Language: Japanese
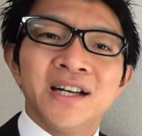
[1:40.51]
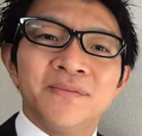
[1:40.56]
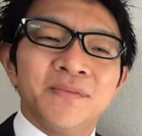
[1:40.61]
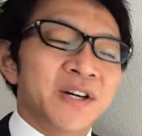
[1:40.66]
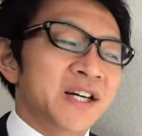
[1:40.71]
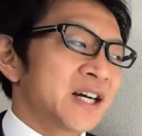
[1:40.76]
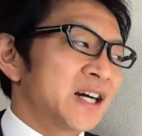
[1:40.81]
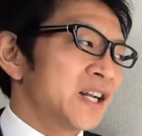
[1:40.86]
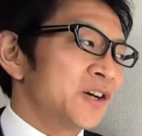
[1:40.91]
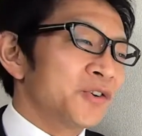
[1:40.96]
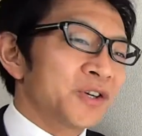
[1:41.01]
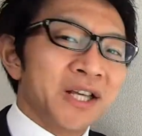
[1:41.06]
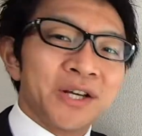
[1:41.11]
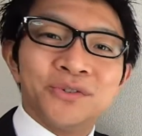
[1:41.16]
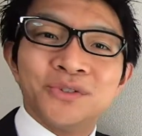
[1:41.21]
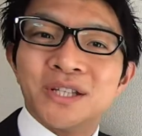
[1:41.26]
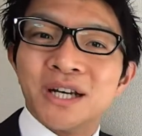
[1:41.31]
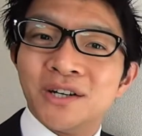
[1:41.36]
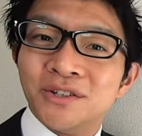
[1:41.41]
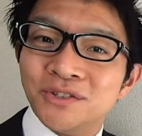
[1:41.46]
まあ、カラオケ
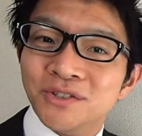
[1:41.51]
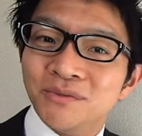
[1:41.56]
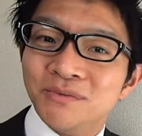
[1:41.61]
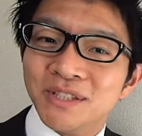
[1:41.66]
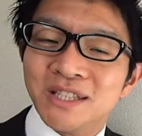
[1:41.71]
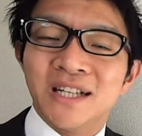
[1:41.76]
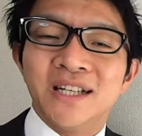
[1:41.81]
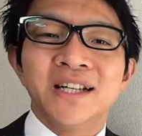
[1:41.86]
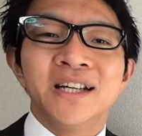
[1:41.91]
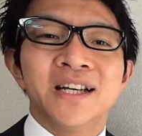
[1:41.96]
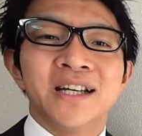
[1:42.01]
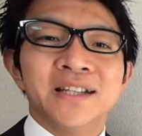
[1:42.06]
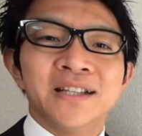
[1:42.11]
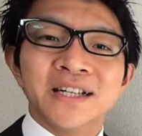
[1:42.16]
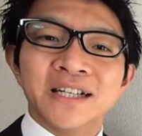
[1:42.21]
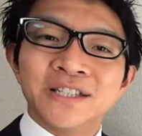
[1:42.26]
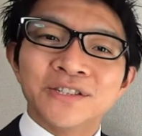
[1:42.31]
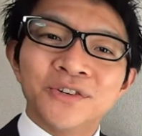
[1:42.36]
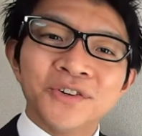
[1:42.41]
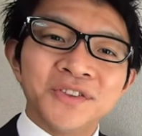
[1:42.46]
歌うみたいな、
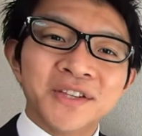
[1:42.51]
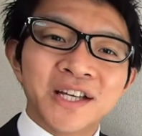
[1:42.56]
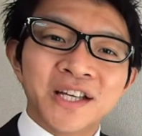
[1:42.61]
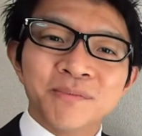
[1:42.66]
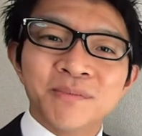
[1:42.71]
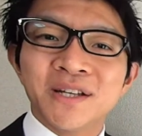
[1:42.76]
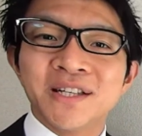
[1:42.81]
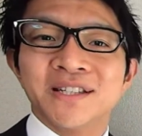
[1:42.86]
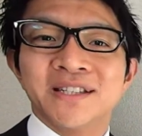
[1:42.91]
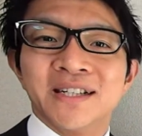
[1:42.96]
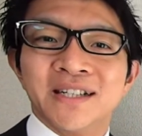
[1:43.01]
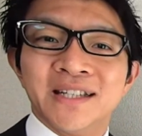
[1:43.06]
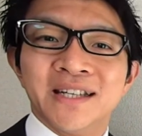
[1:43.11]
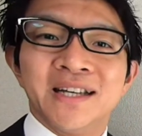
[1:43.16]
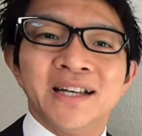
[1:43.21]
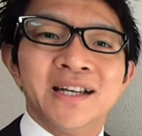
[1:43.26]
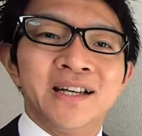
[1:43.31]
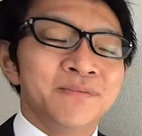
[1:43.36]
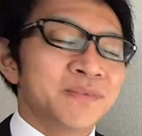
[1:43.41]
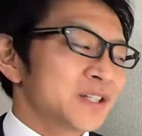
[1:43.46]
なんかそんなイメージが
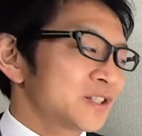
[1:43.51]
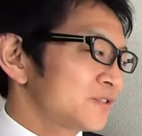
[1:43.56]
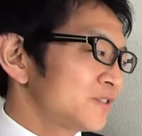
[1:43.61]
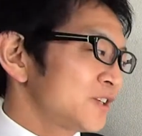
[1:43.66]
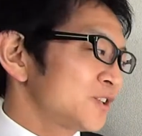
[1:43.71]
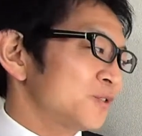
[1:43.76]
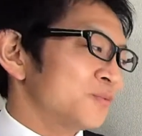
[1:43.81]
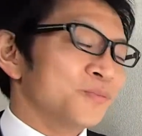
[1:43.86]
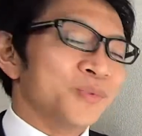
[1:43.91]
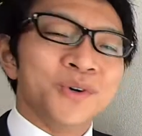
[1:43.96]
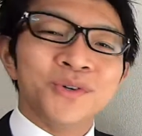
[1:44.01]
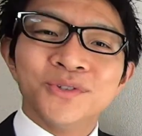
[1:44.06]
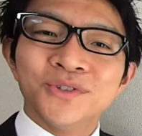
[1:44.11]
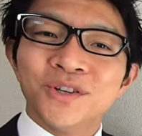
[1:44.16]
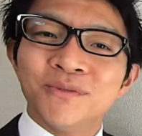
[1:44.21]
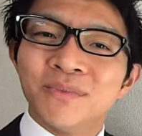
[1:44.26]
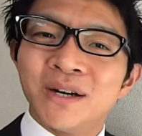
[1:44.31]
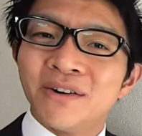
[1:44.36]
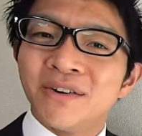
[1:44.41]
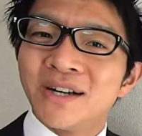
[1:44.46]
ね、まあ、少なくとも僕
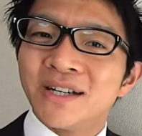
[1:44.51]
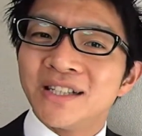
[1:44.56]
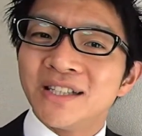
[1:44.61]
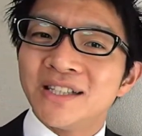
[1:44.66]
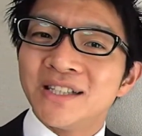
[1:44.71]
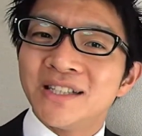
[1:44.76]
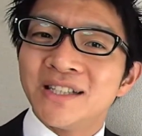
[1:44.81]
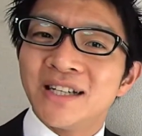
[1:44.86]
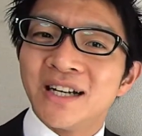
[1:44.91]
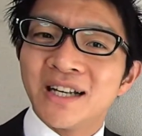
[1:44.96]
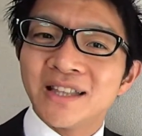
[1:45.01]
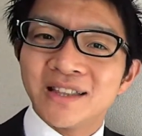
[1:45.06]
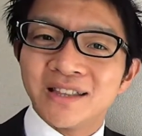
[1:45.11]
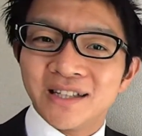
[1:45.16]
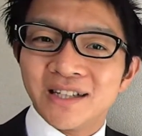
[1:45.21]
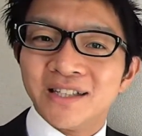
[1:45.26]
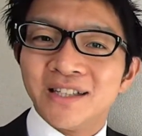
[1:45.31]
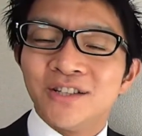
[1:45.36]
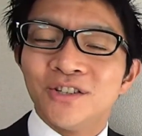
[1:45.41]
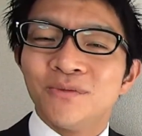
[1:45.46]
の周りにあっ
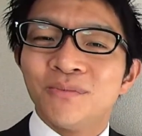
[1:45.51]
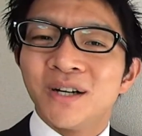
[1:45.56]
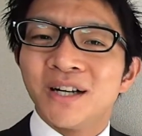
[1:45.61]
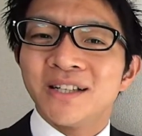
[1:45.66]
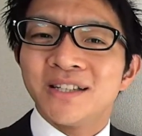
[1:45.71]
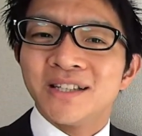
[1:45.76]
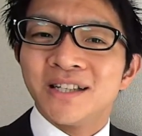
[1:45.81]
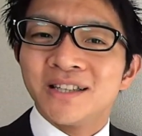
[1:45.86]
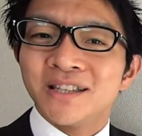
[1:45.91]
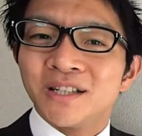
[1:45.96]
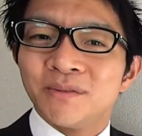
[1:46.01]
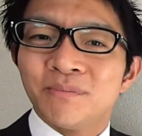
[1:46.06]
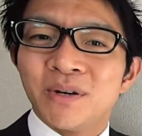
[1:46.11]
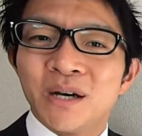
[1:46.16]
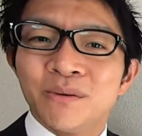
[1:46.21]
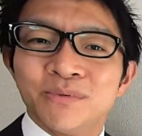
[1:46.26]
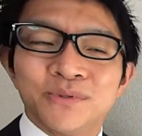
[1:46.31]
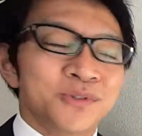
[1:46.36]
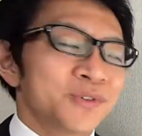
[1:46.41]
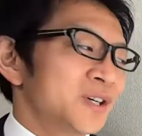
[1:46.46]
た、家の周りにあった
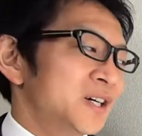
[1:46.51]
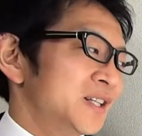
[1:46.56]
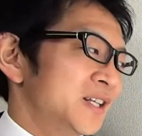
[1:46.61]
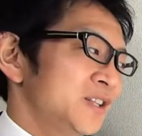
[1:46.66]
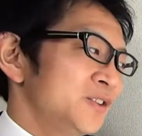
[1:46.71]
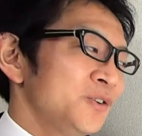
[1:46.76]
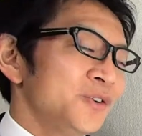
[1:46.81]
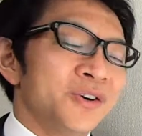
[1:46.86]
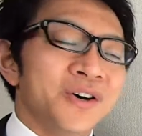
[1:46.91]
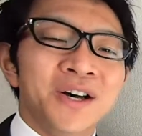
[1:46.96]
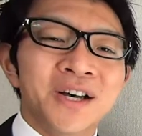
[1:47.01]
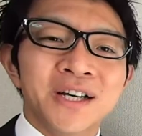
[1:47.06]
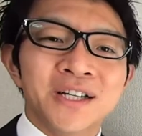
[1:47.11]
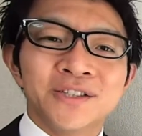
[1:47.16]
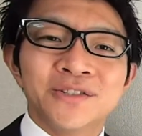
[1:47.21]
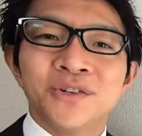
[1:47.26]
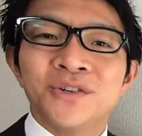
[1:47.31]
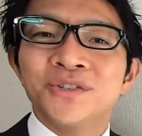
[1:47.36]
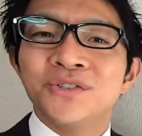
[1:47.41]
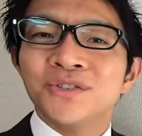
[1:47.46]
パブとかだと、
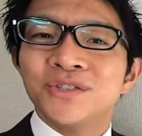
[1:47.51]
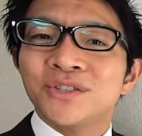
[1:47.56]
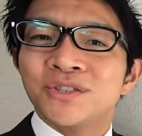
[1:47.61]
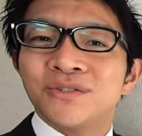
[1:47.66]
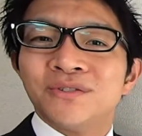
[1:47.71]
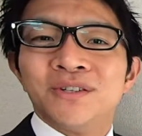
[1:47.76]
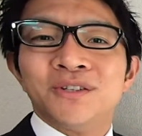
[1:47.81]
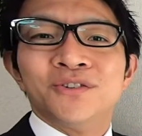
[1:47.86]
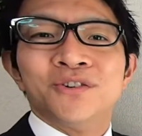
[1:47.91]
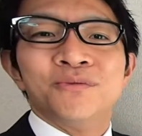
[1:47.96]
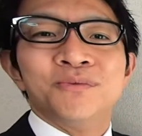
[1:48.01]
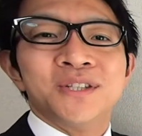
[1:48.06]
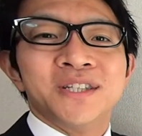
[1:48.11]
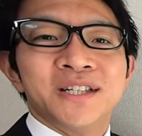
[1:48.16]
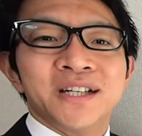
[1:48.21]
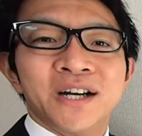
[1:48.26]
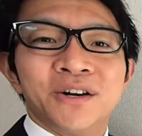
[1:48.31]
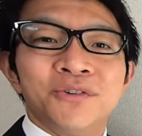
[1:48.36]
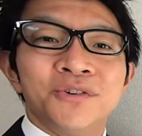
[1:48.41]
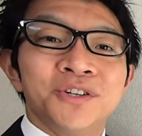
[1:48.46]
そういう作りのお
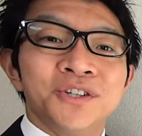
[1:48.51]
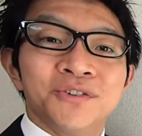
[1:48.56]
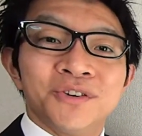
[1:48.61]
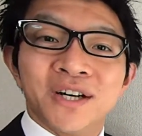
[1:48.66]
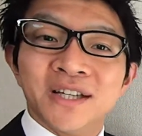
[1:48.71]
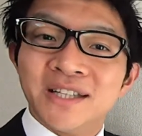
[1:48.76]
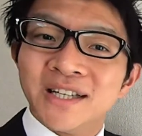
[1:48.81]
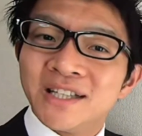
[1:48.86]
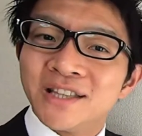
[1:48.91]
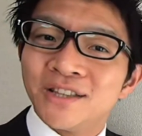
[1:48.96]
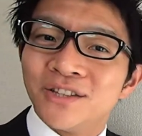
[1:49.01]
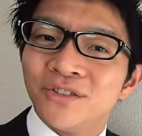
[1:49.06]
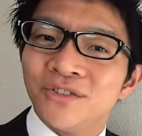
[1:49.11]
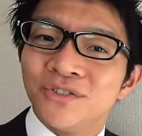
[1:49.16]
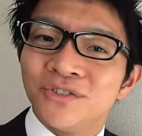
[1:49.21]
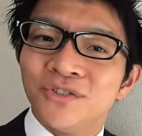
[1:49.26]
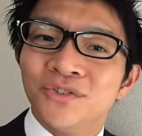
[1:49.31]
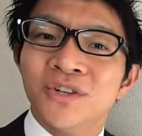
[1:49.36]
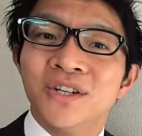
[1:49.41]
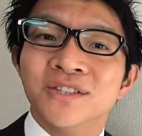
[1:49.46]
店が多いのかなって
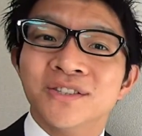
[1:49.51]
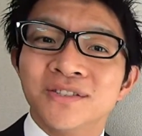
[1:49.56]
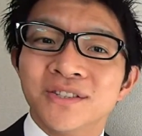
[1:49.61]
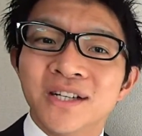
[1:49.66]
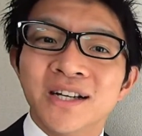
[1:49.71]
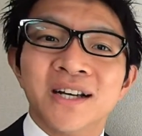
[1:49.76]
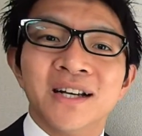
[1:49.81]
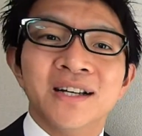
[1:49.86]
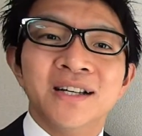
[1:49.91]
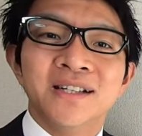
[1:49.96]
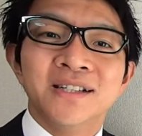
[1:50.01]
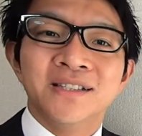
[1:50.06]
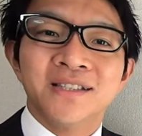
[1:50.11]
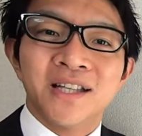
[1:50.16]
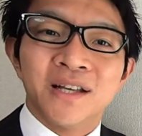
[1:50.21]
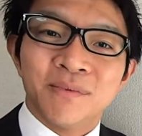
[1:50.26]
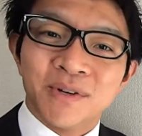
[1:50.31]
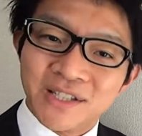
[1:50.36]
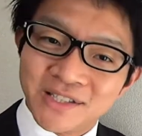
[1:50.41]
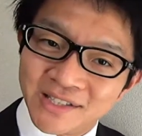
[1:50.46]
いうニュアンスがし
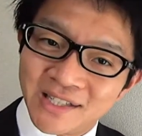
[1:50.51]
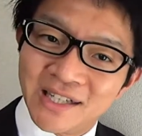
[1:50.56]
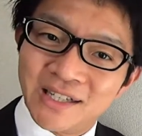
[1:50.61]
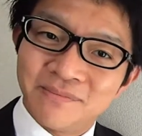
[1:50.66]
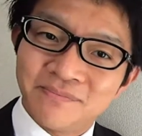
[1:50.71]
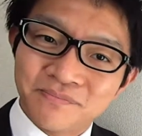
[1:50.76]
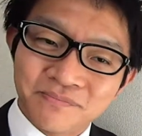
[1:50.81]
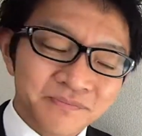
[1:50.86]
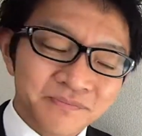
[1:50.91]
ていました。